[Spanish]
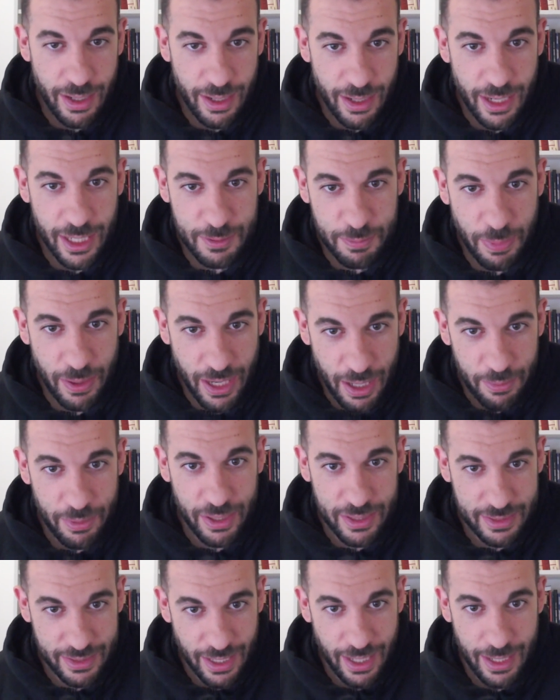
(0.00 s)
las
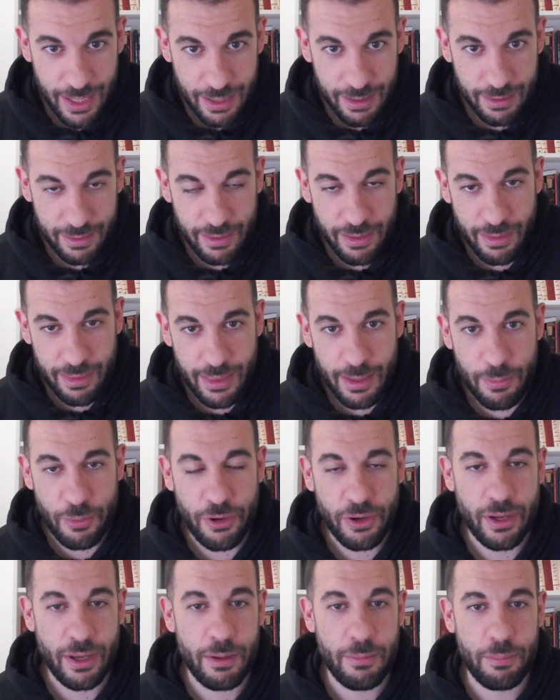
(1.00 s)
palabras que él dice,
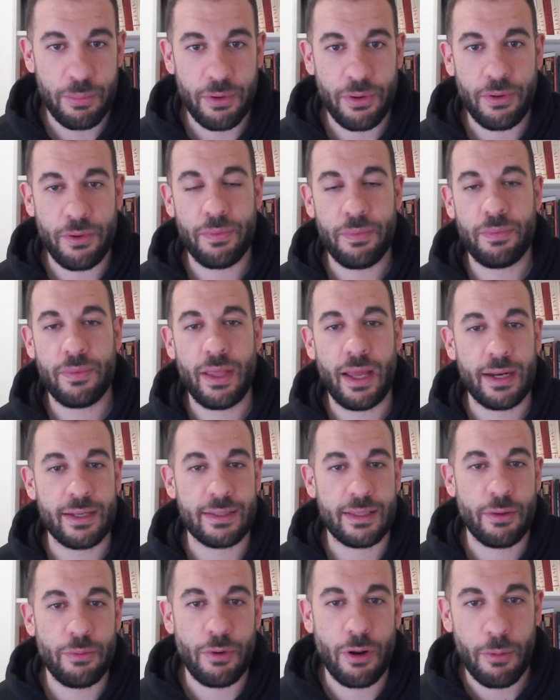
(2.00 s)
por ejemplo, de
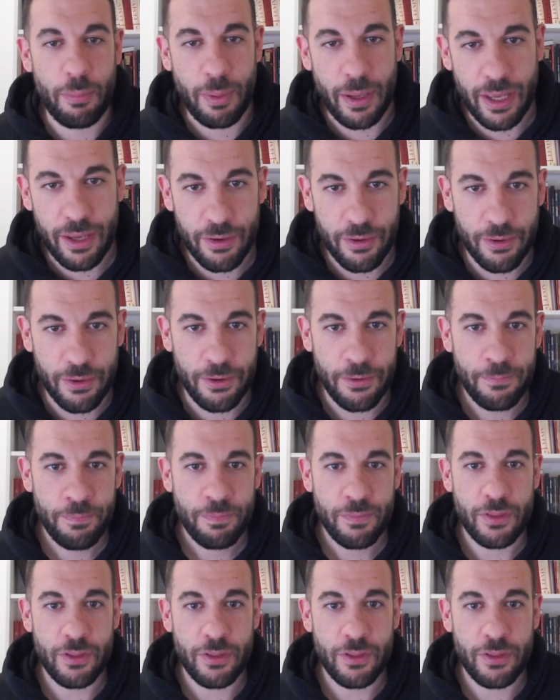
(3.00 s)
arte europeo,